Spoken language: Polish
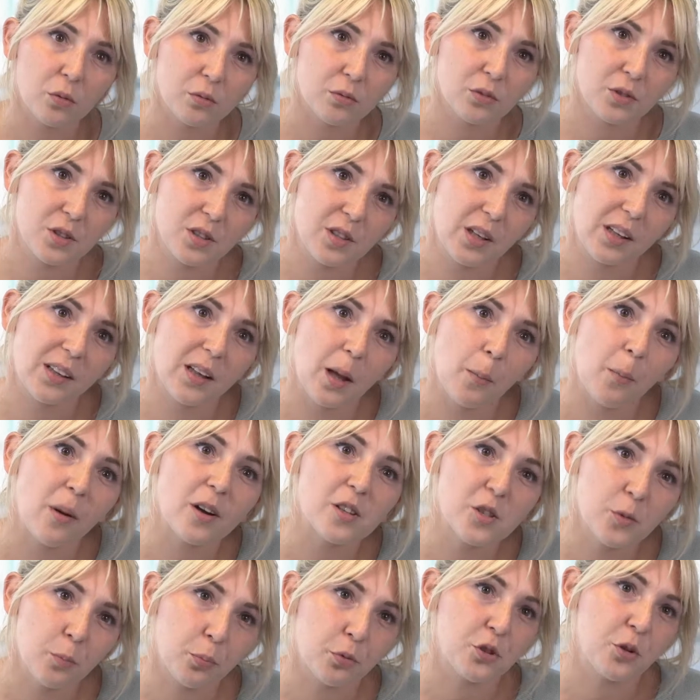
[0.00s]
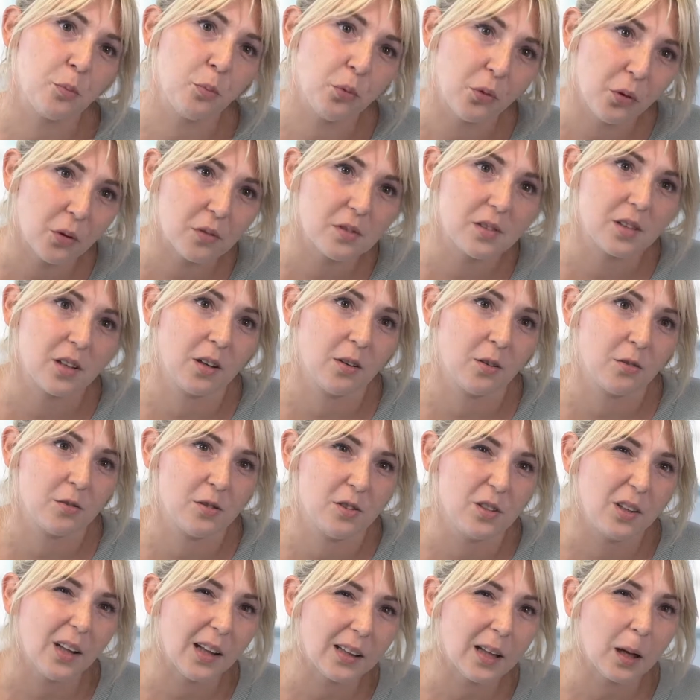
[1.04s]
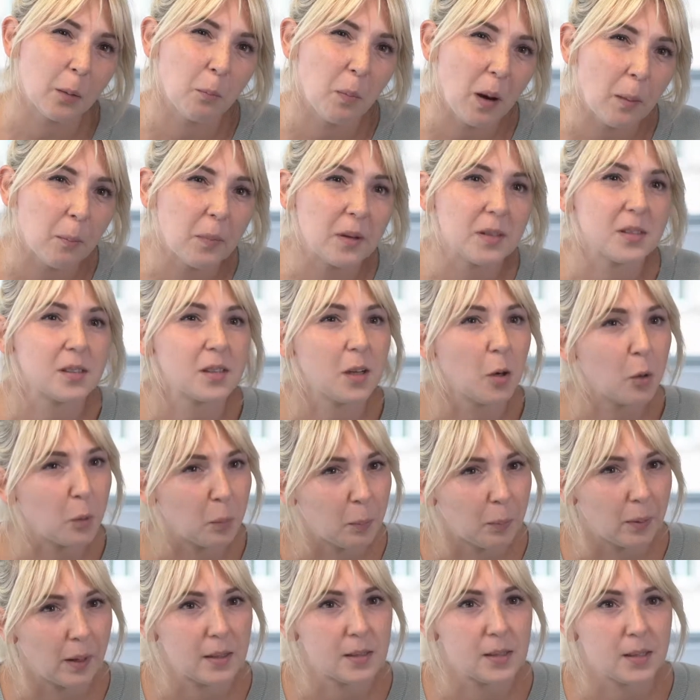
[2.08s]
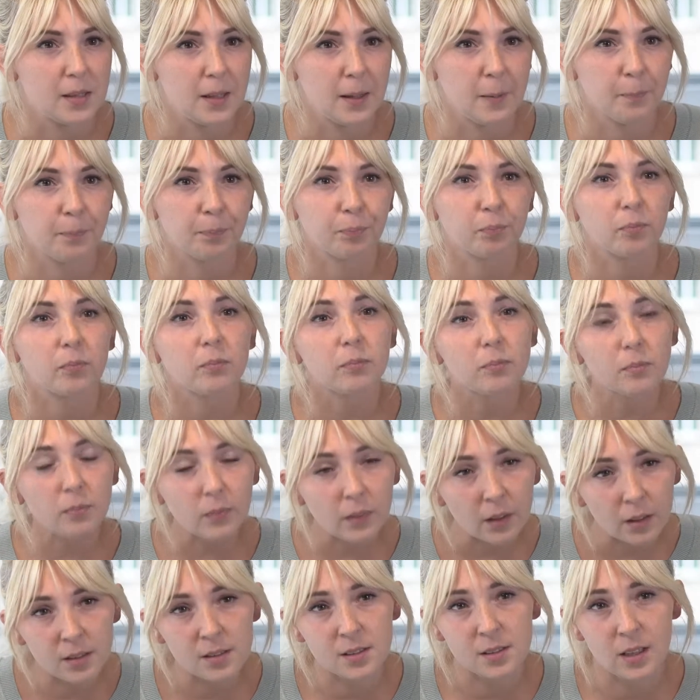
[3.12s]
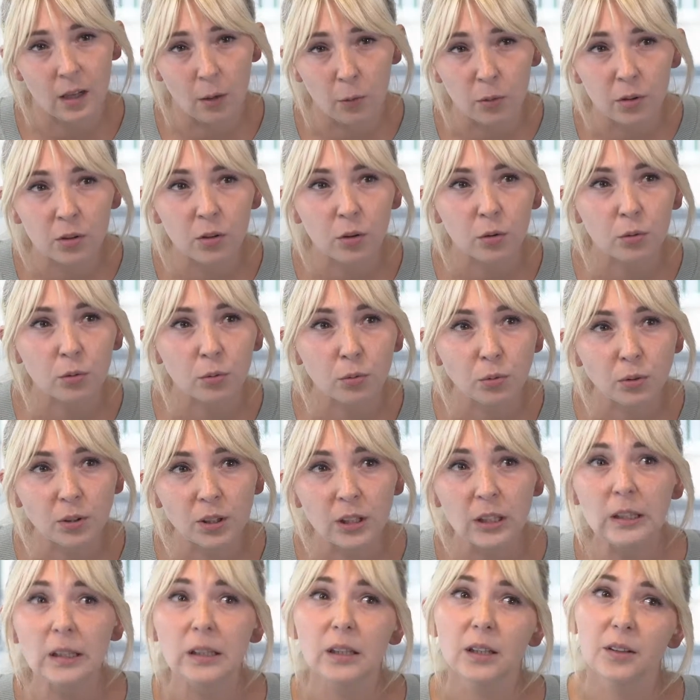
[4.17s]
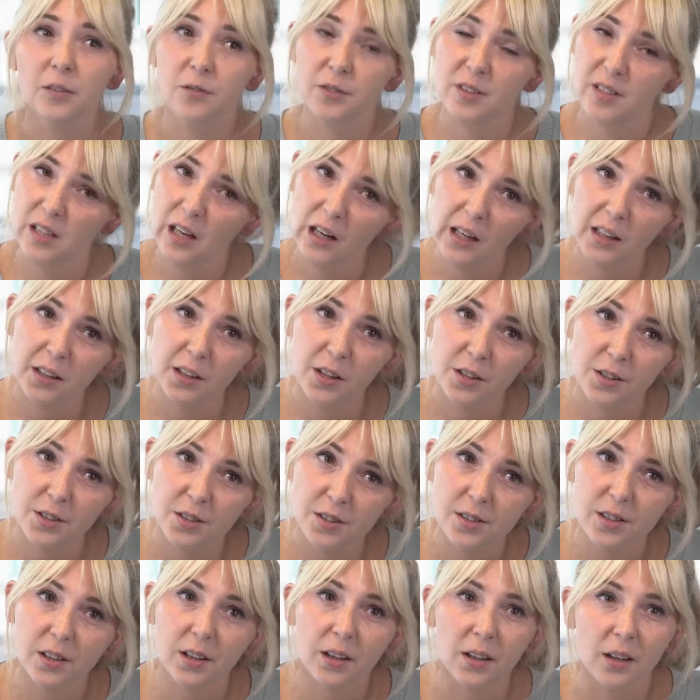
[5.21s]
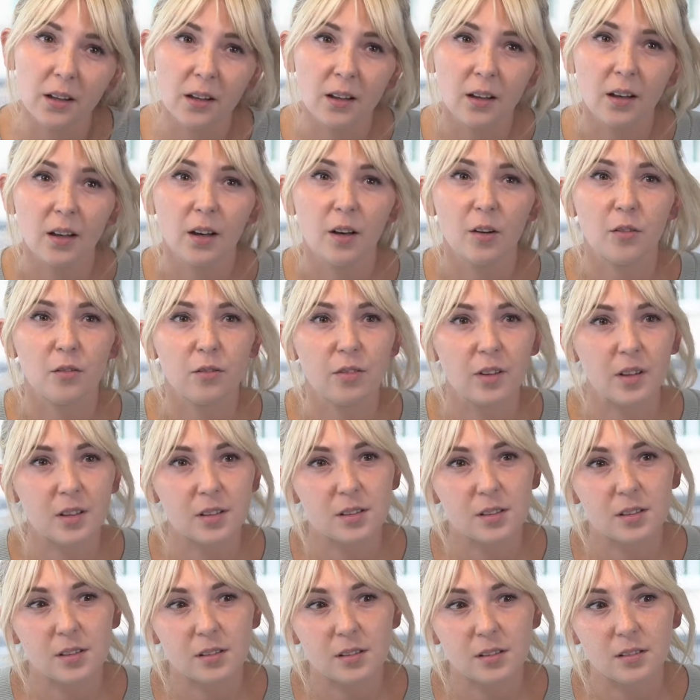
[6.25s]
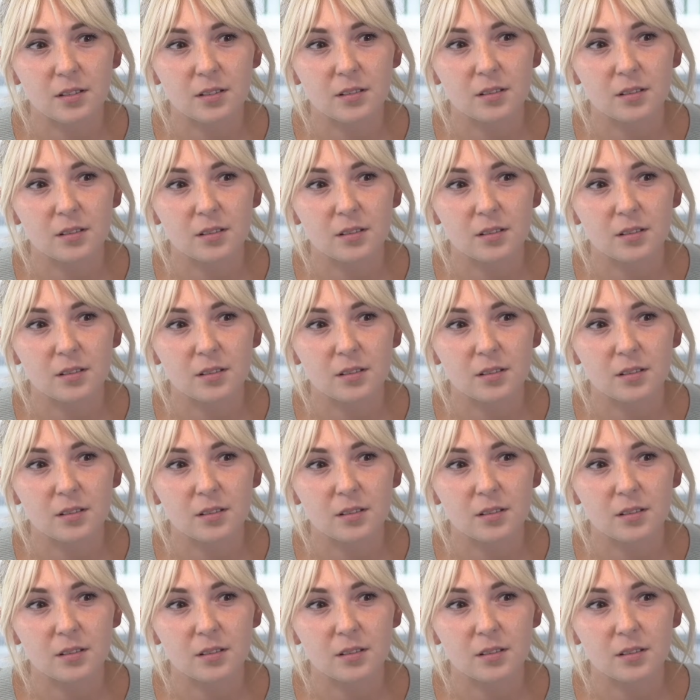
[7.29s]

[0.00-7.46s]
z tych najbardziej potrzebujących rodzin. Jednak mamy stałą pracę, stały dochód, wcale nie niski, więc yy,